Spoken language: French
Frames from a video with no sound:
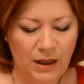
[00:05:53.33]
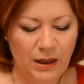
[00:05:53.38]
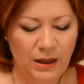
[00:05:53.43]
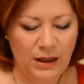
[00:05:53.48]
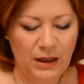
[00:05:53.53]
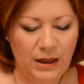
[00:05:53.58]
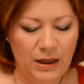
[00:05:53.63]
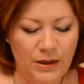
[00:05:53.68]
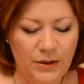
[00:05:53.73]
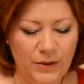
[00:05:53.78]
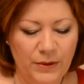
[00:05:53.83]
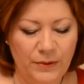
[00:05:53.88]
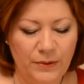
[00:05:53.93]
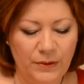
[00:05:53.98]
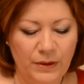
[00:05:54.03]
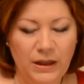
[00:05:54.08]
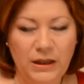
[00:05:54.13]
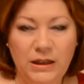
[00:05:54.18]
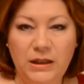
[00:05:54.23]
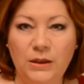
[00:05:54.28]
Et,
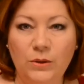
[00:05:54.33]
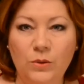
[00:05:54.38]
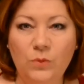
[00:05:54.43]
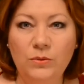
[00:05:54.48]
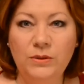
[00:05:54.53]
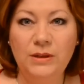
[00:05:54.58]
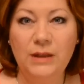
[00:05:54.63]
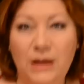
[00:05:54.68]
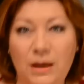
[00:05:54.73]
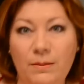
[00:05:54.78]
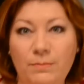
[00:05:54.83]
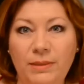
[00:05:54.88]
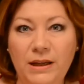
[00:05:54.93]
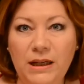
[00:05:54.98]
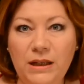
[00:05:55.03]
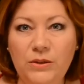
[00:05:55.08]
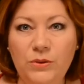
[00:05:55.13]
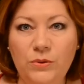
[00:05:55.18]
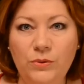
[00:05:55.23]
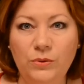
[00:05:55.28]
euh, et Chiron, c'est la
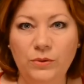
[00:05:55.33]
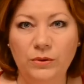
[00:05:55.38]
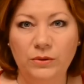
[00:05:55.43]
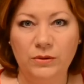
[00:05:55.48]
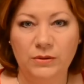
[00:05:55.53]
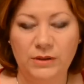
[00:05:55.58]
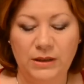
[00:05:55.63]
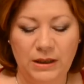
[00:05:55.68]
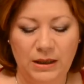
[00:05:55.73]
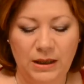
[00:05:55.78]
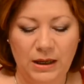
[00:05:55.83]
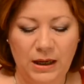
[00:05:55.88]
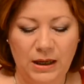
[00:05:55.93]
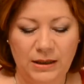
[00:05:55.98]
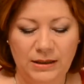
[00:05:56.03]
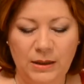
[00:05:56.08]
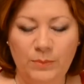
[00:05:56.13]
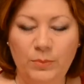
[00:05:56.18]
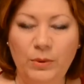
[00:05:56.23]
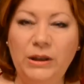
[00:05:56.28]
blessure dans ces
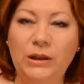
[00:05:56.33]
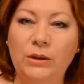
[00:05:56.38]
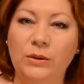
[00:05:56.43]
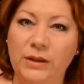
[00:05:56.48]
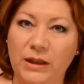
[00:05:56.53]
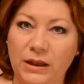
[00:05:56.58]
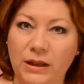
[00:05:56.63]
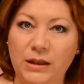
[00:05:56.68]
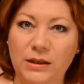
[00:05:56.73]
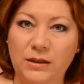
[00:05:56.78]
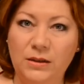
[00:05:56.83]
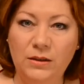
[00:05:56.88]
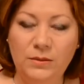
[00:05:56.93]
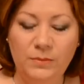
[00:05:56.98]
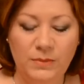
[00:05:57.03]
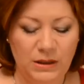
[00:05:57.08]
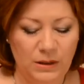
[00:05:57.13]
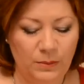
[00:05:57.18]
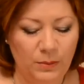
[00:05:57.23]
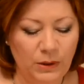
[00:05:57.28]
cas-là. Ça peut être le guérisseur,
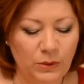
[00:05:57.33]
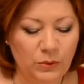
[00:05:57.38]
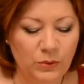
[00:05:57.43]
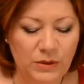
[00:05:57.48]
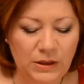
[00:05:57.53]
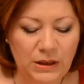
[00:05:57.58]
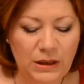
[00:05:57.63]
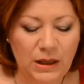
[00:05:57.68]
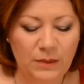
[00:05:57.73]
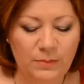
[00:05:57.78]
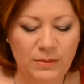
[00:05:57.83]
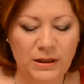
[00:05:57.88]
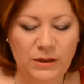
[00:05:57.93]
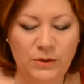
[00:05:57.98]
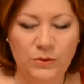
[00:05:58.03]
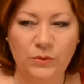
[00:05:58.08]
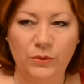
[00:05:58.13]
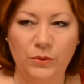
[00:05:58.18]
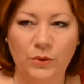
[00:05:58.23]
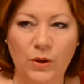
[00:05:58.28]
mais ça peut être aussi la
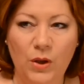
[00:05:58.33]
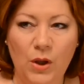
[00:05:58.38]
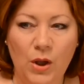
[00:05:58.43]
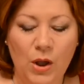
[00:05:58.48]
blessure.